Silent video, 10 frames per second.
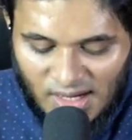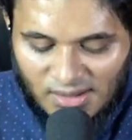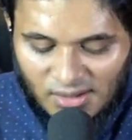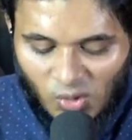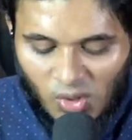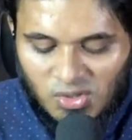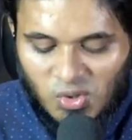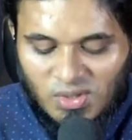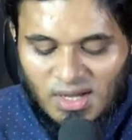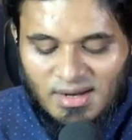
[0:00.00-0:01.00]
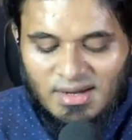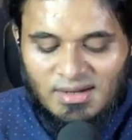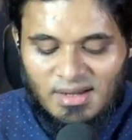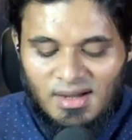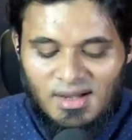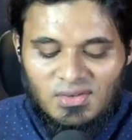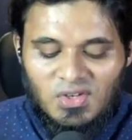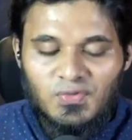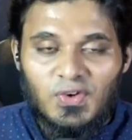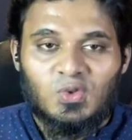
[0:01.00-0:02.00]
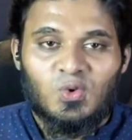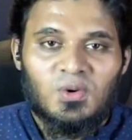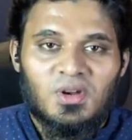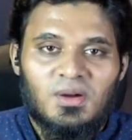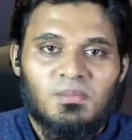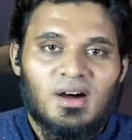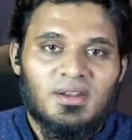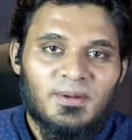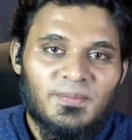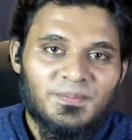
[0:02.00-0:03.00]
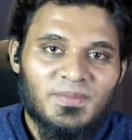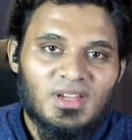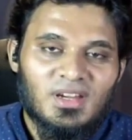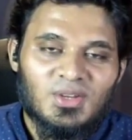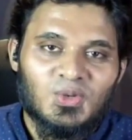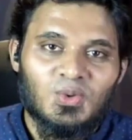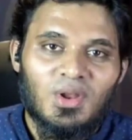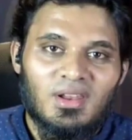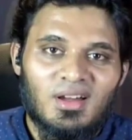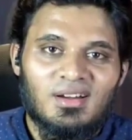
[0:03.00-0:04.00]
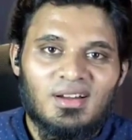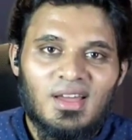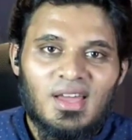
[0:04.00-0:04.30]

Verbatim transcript: அந்த தோழர் சொன்னார் இன்னஹா சிஃபத்துர் ரஹ்மான் யா ரசூல் அல்லாஹ்